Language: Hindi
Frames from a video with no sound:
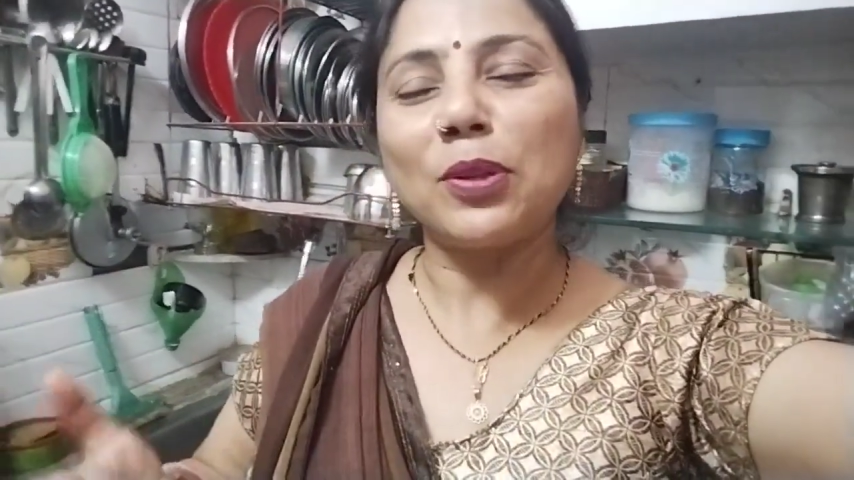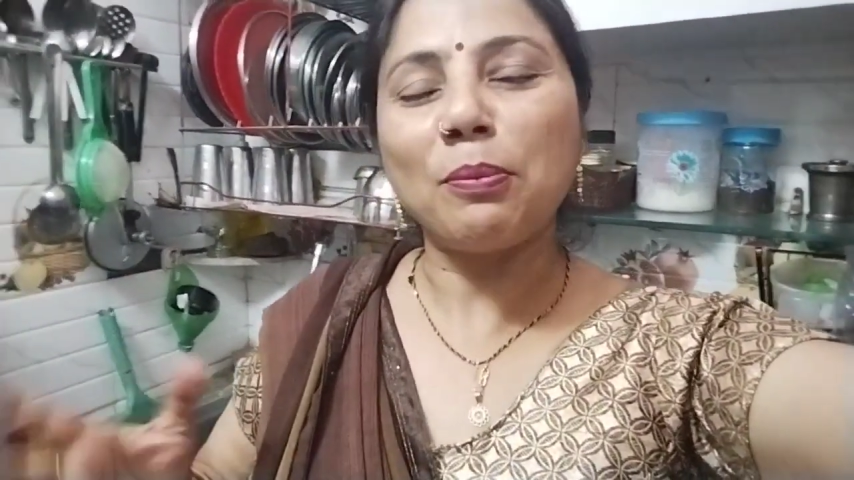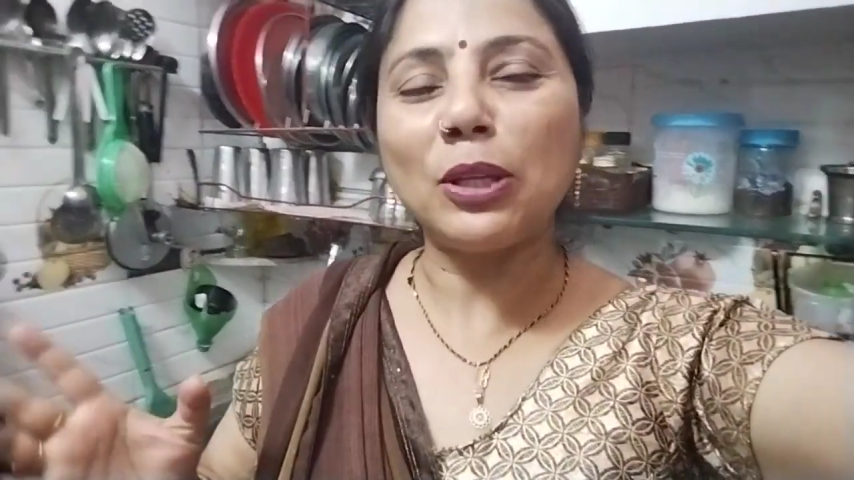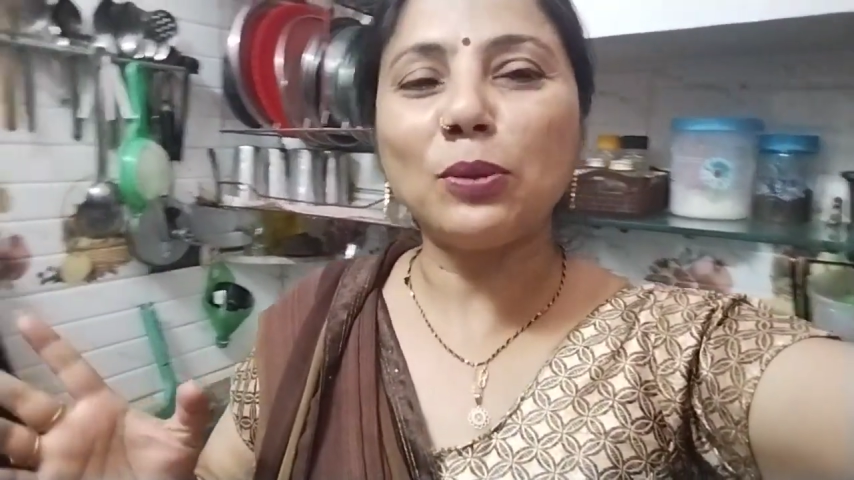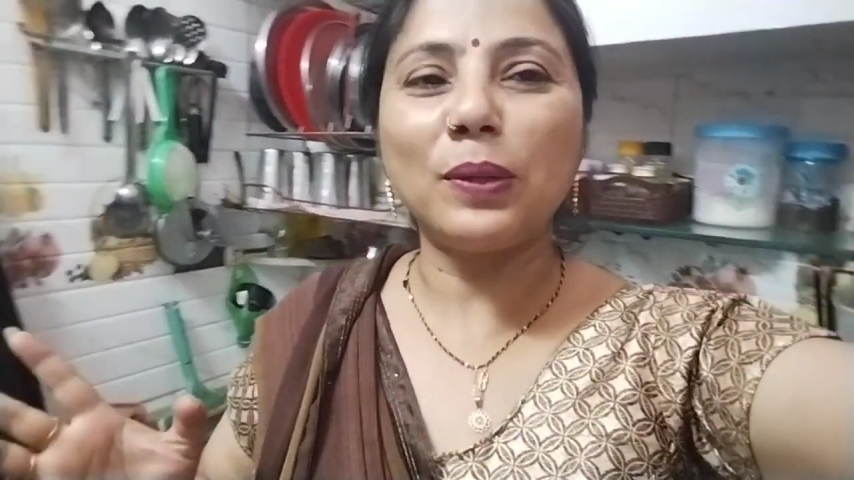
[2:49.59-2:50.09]

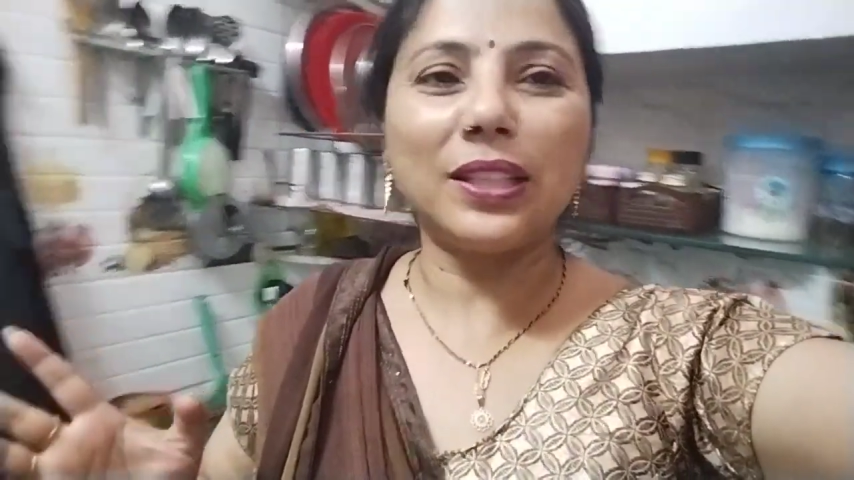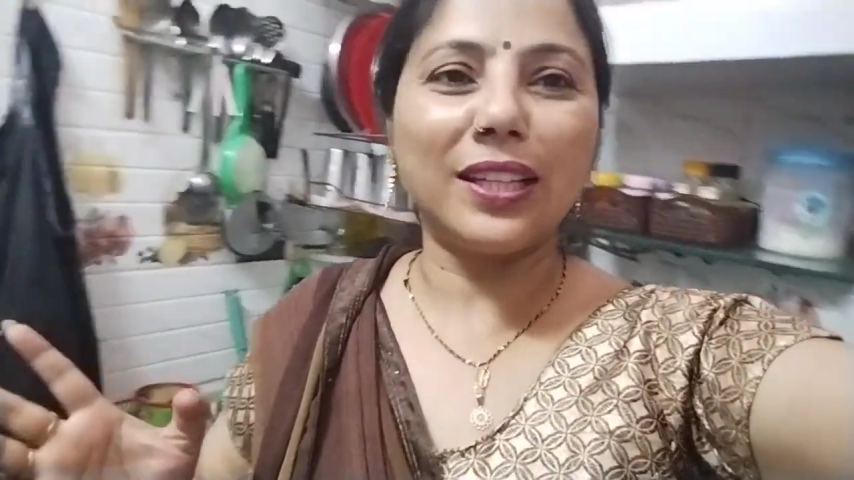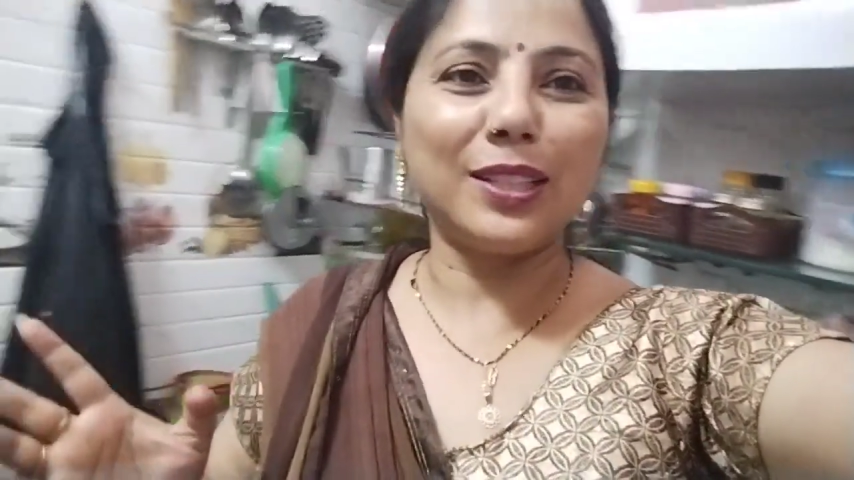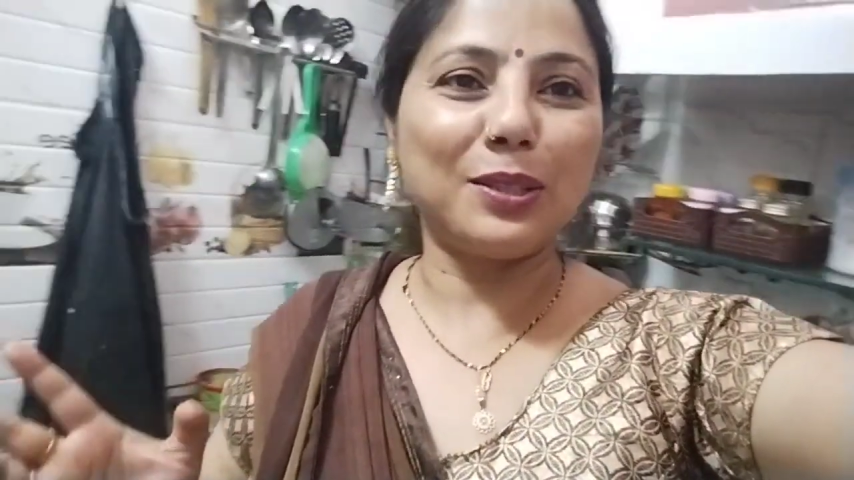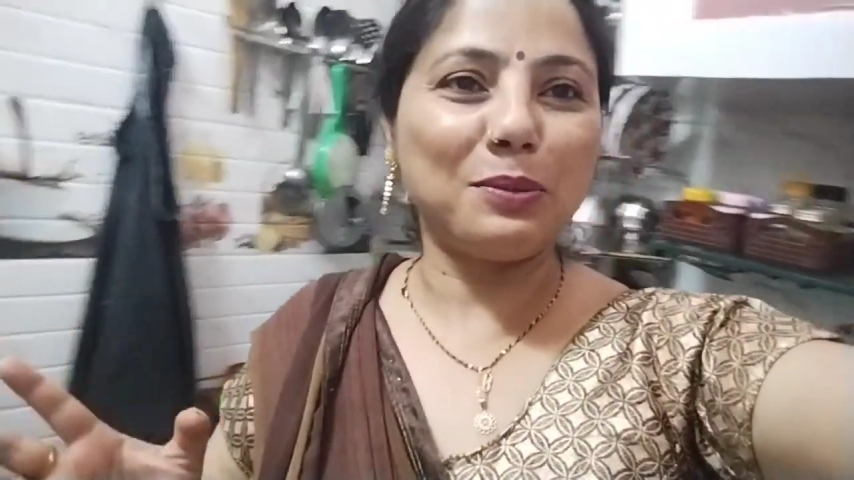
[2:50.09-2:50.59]
तो मैं तो
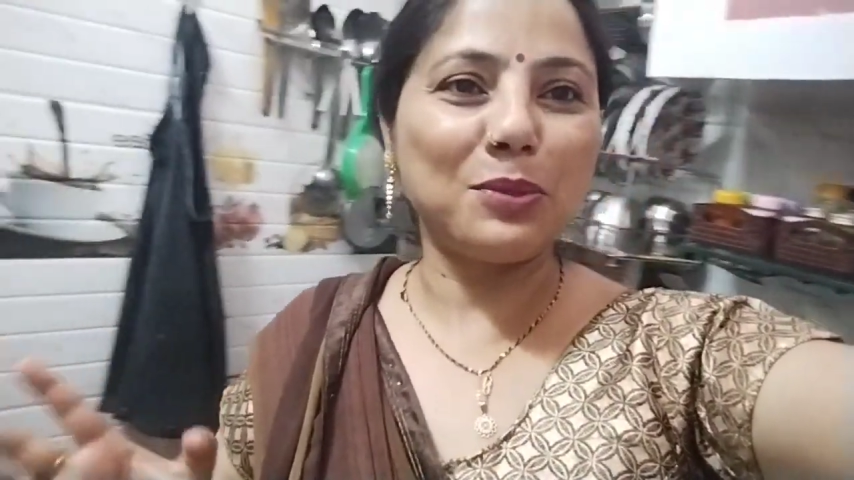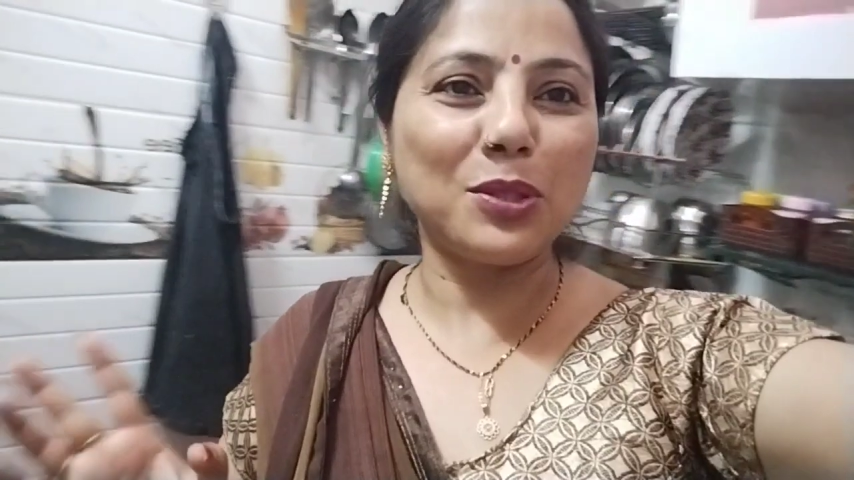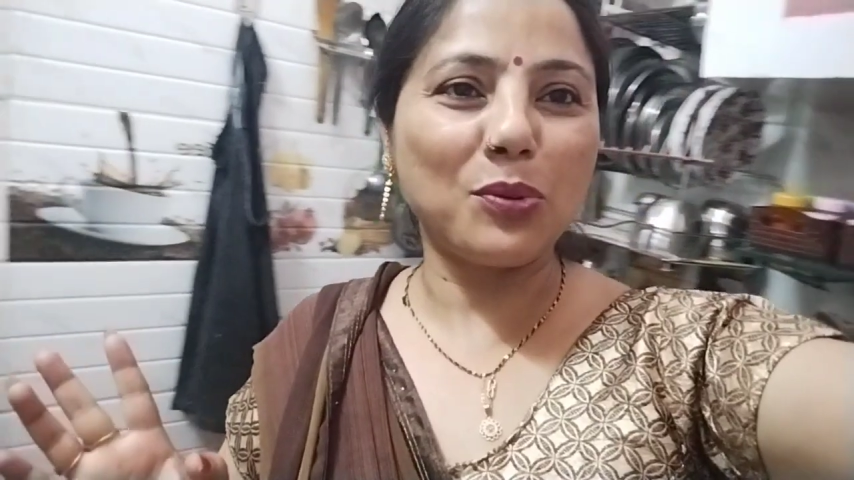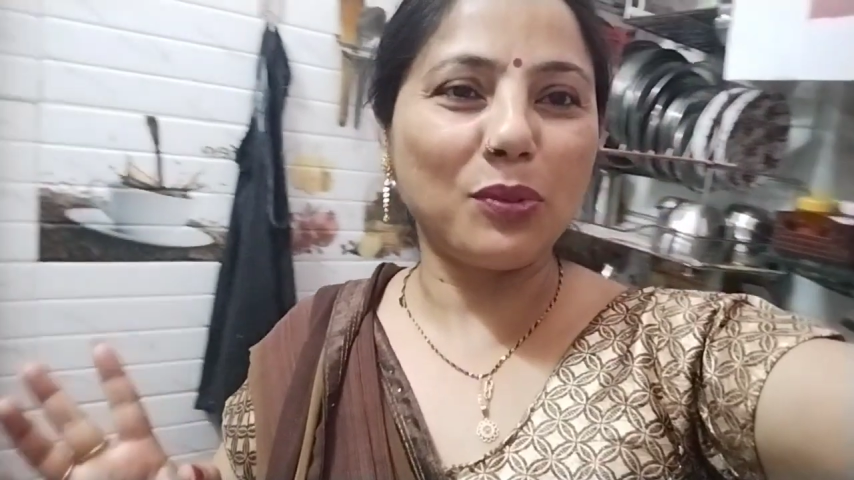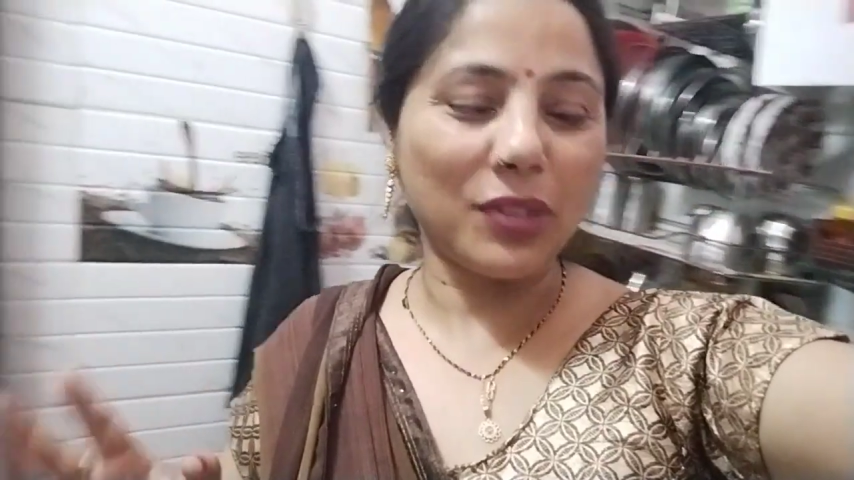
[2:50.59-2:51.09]
बता देती हूँ
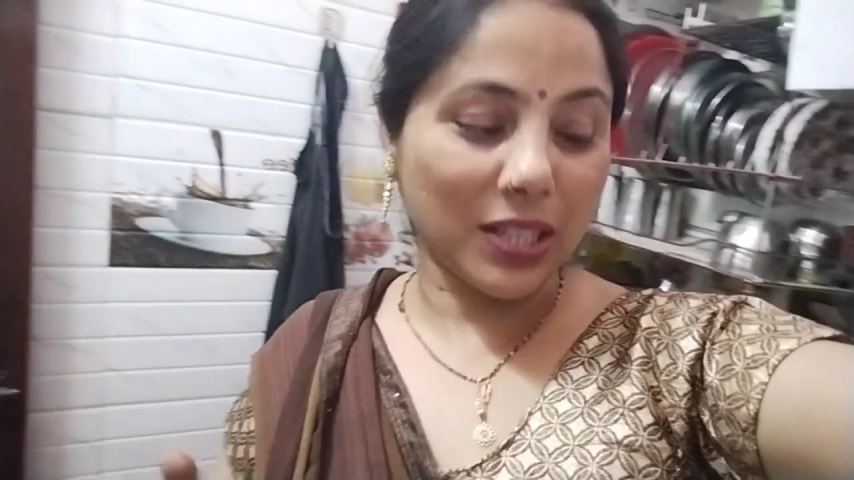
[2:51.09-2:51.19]
मुझे कोई